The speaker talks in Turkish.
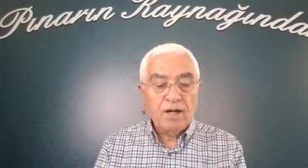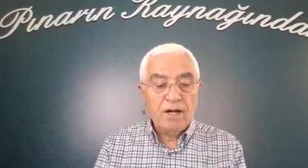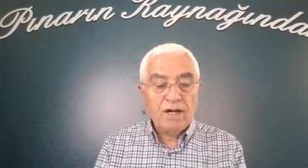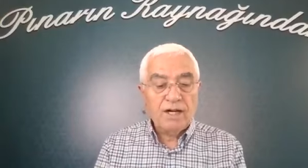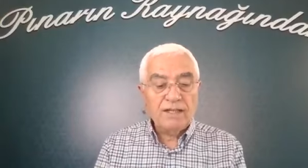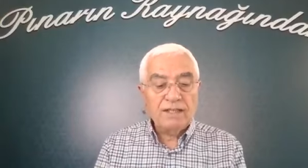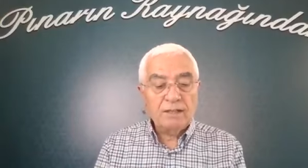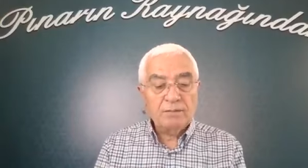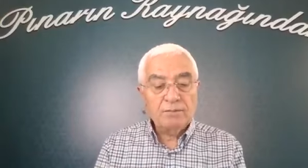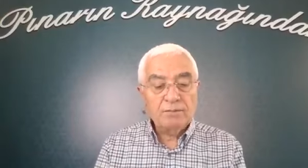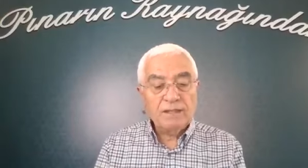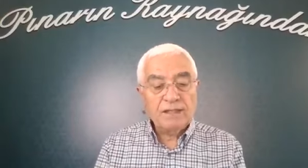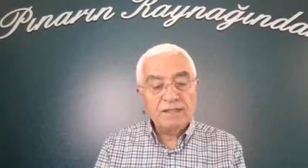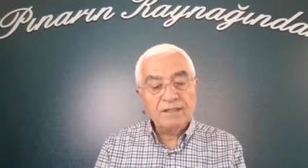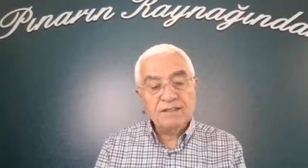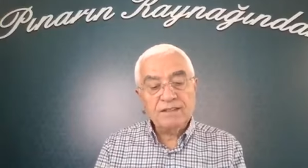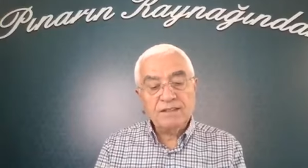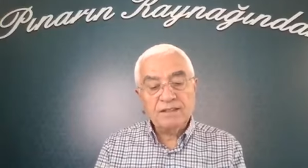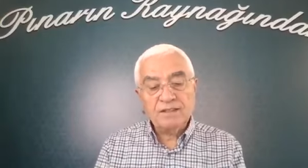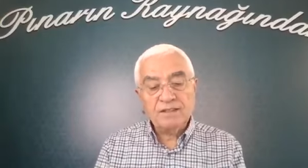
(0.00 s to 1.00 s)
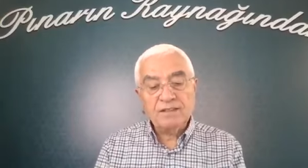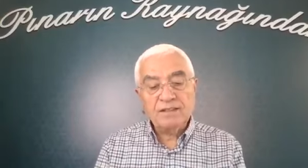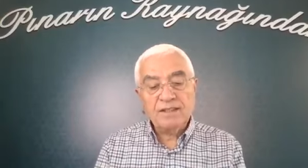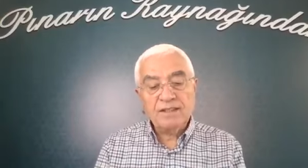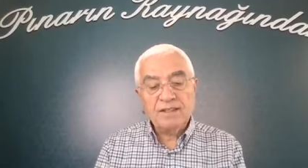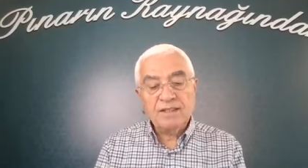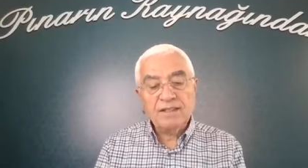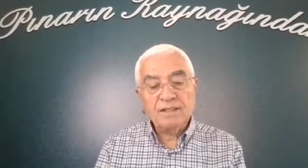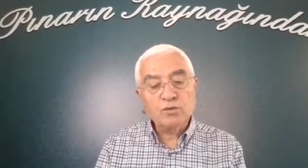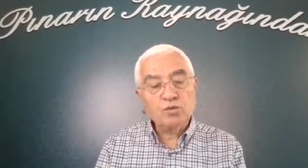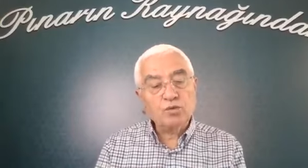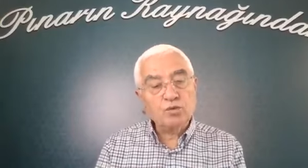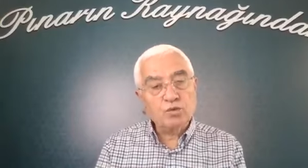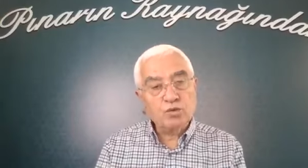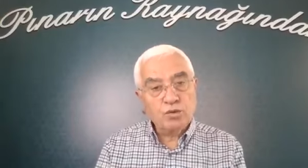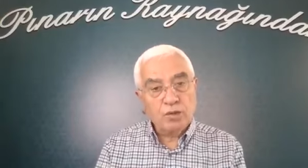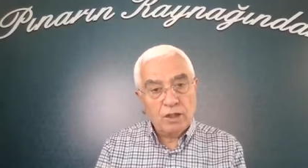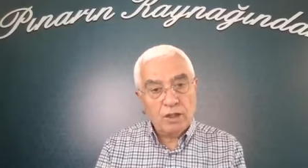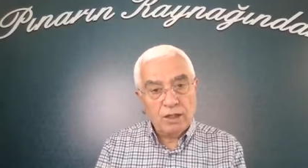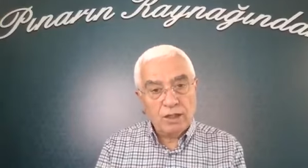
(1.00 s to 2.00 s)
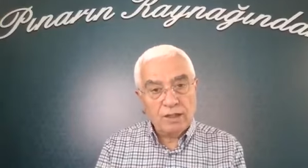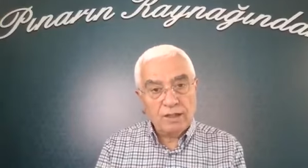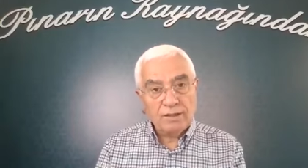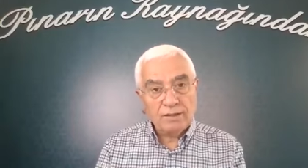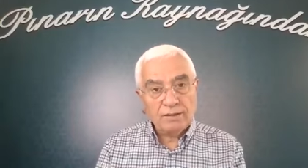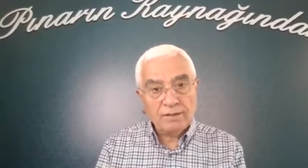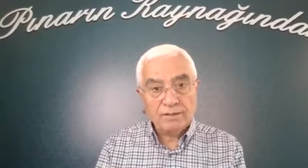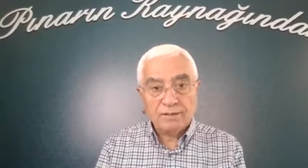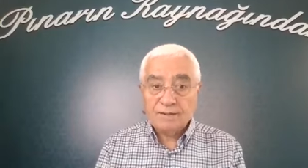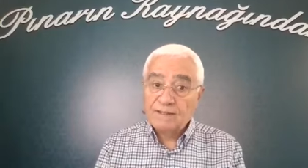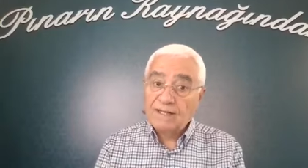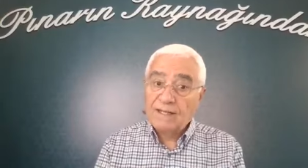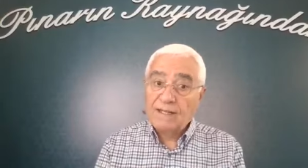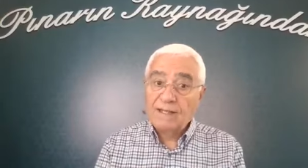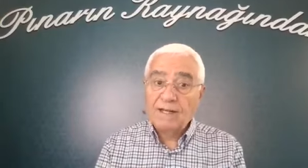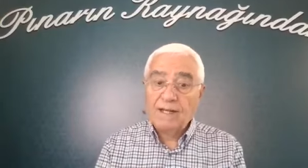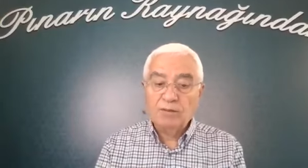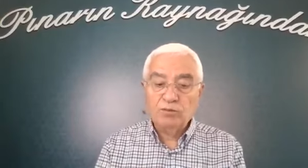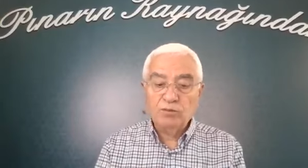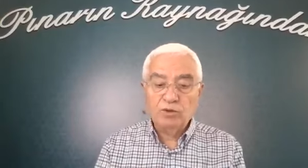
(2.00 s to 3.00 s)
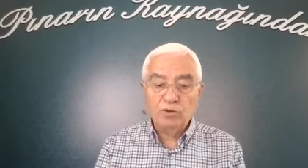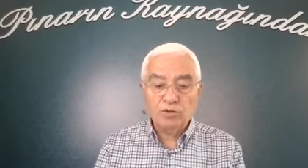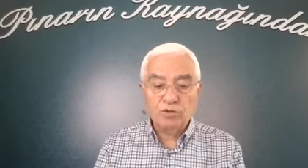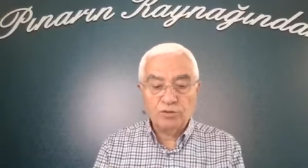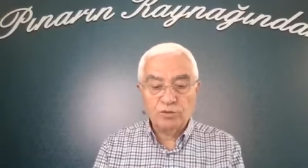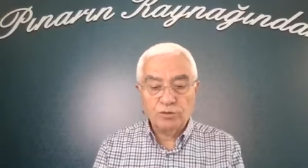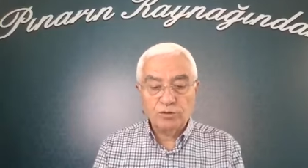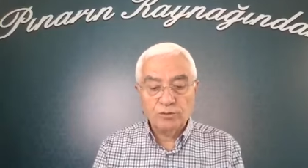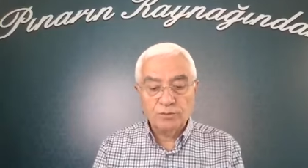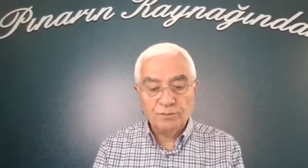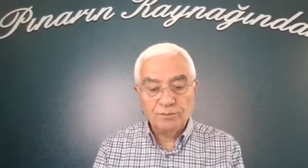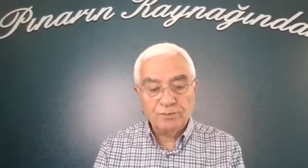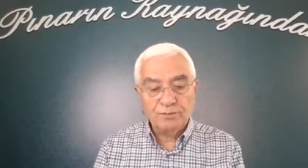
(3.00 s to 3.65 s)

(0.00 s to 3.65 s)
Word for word: Alemler içinde Nuh'a selam olsun.